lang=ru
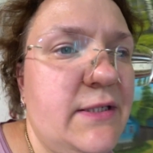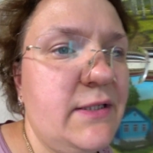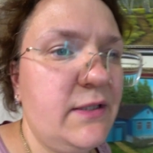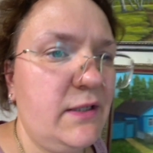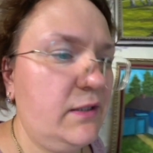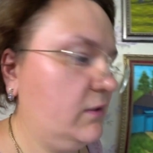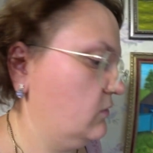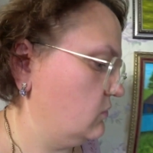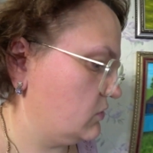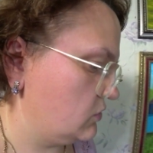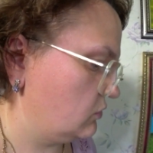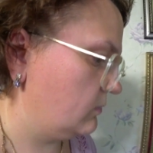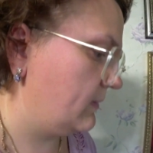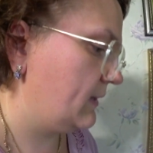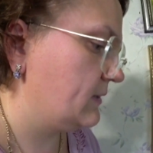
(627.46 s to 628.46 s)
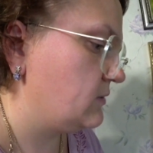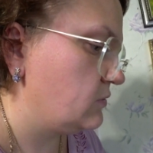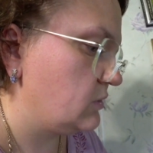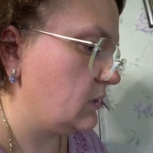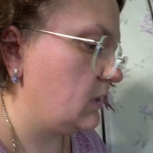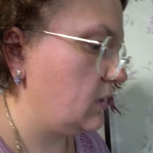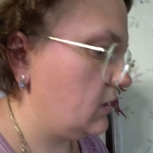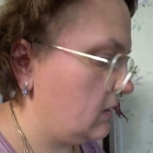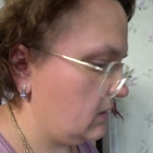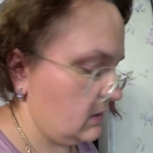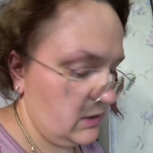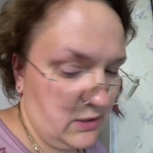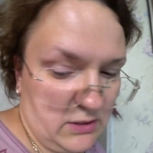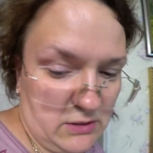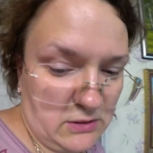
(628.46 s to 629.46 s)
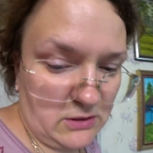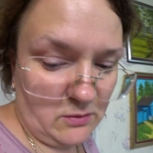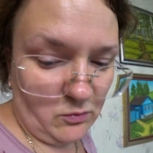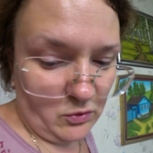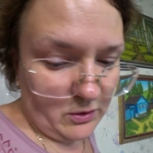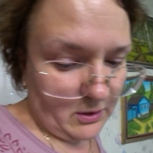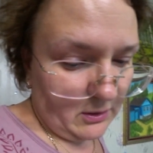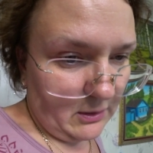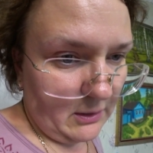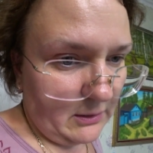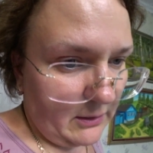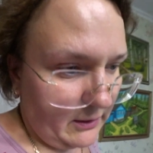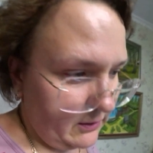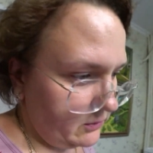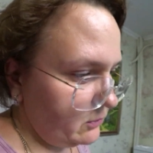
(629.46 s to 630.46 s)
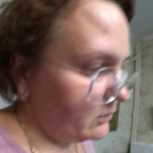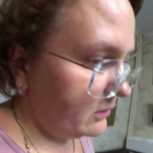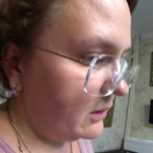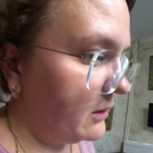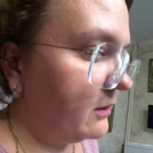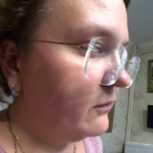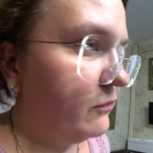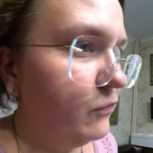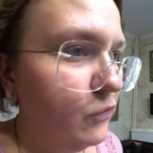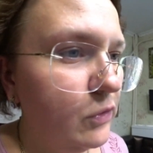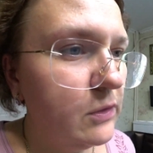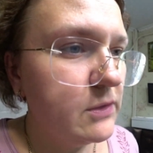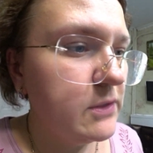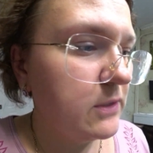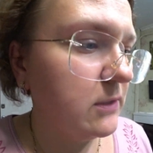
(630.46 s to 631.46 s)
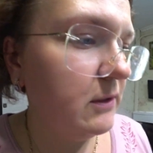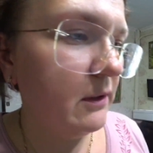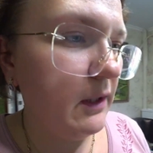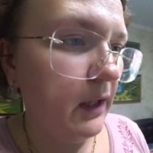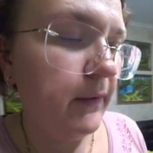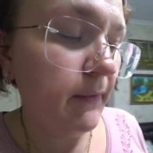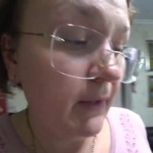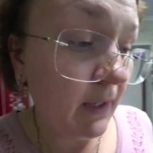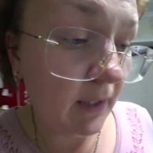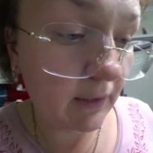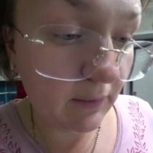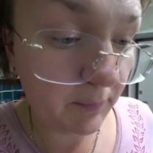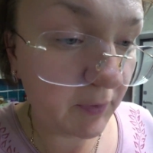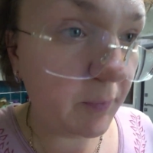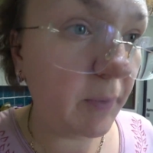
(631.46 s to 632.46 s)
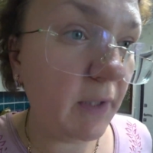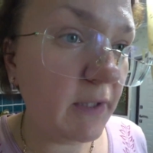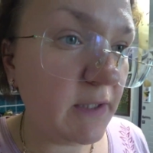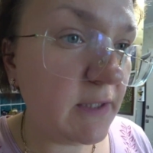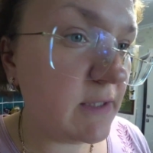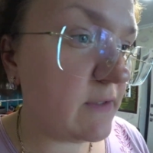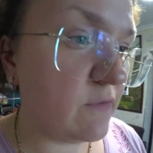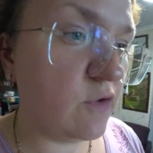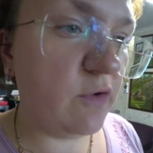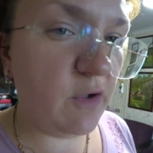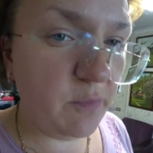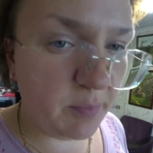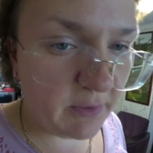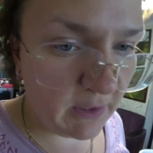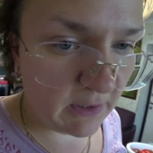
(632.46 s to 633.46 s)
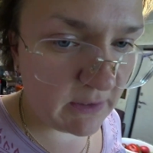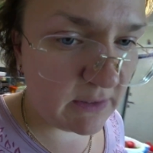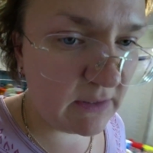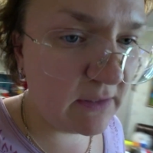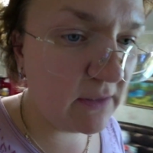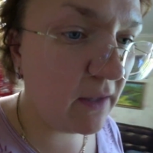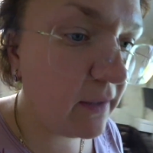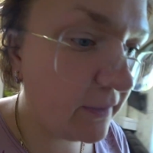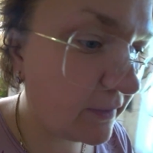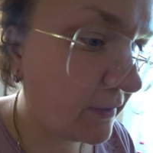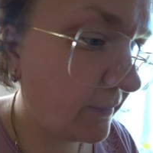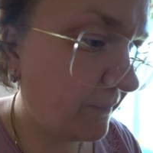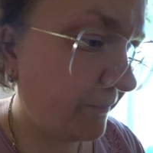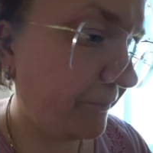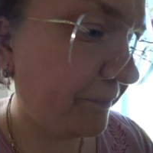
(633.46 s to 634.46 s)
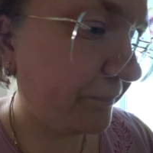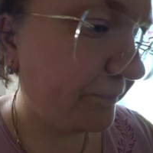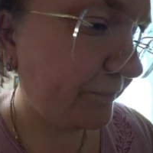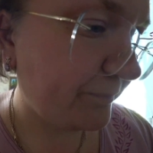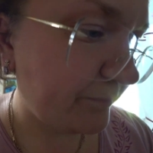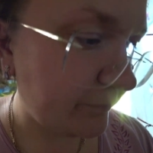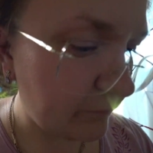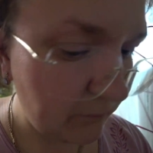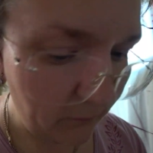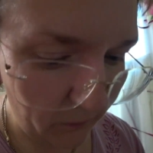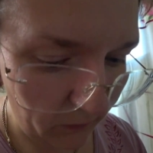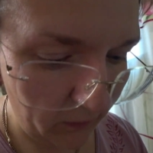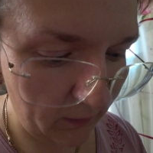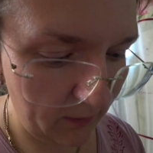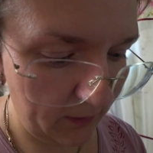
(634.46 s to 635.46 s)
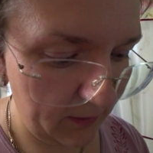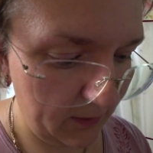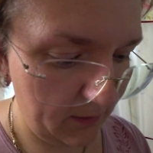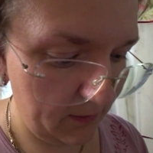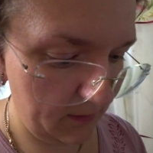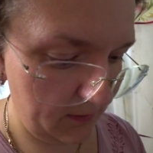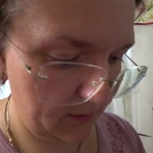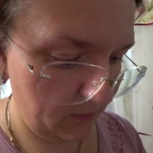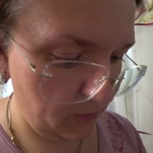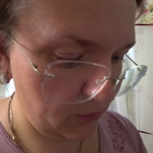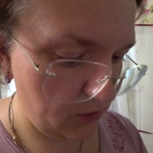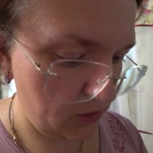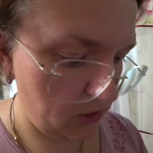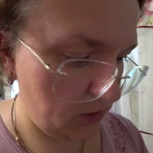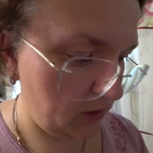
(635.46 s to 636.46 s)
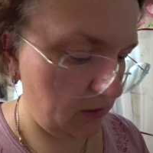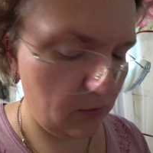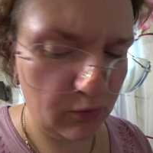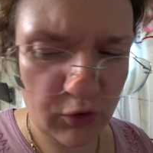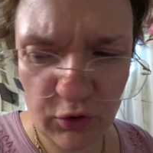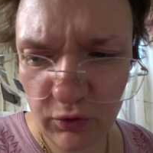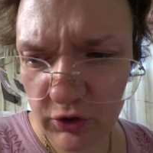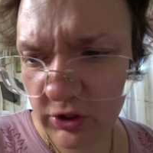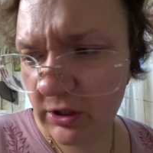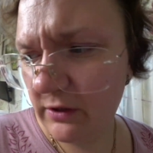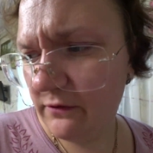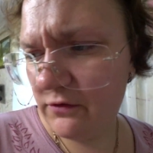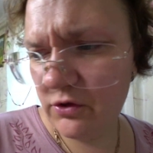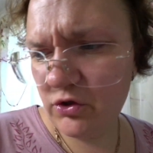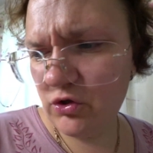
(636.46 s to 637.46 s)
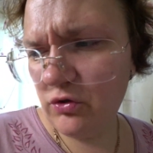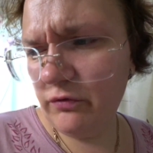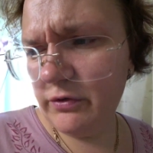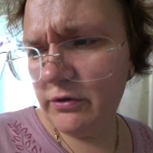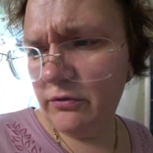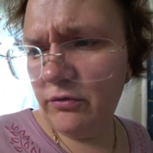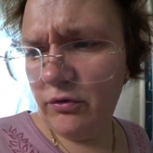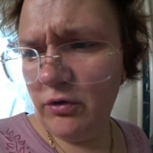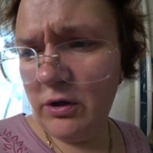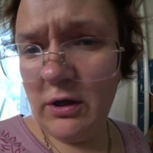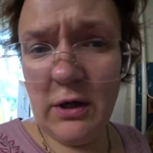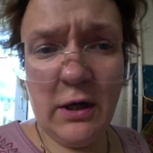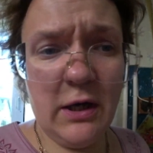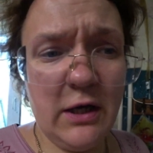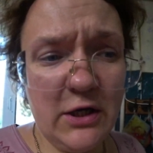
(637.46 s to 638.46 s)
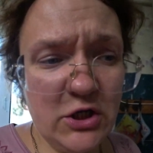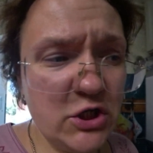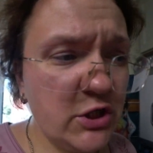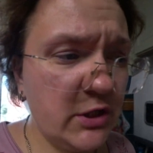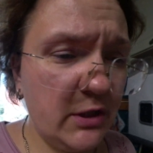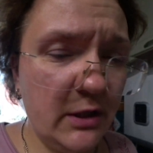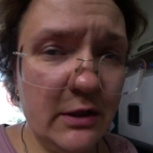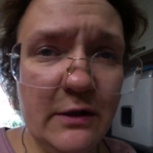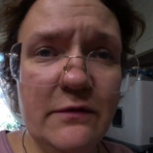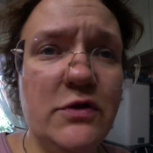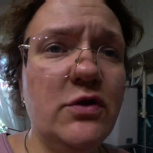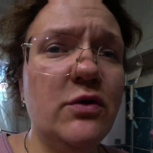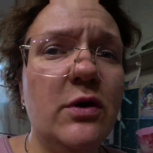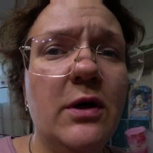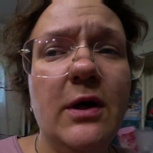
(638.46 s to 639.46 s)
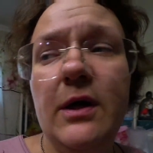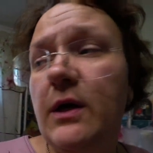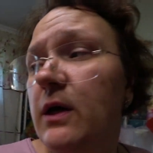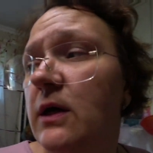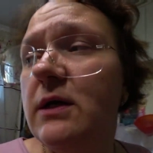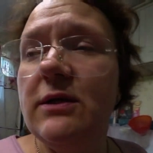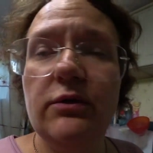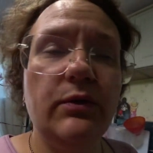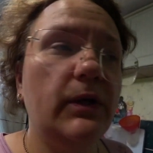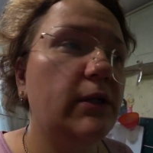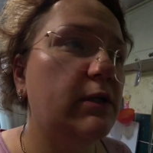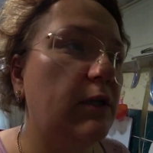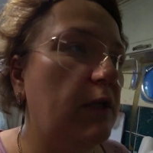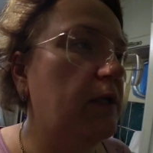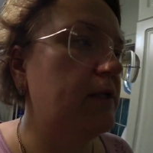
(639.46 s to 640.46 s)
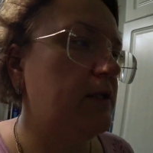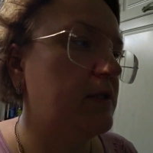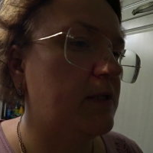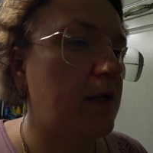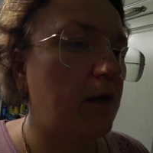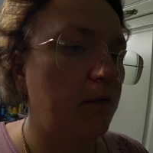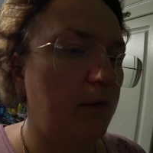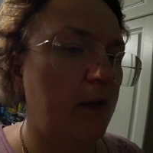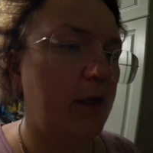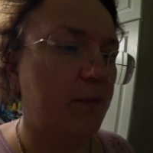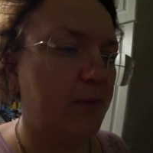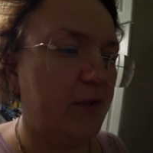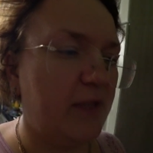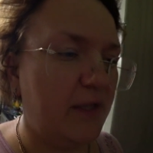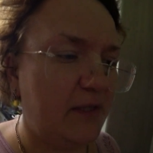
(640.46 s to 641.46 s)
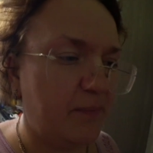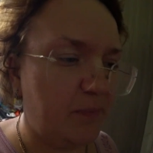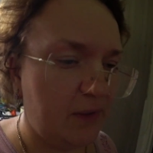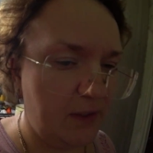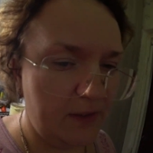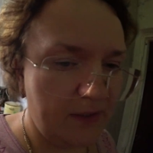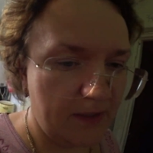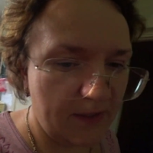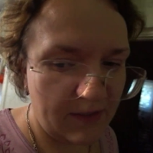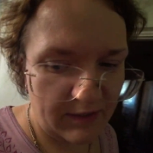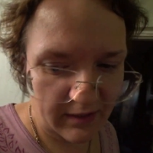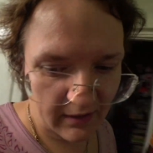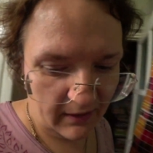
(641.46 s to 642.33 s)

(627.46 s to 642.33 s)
эти надо тоже убрать уже. Замулькала она их тут в угол загнала. Она под полотенце все время пытается зарыть э, косточки, кусочки. Все, что вот у нее лишнее, она все туда залазит, зарывает под эти полотенца.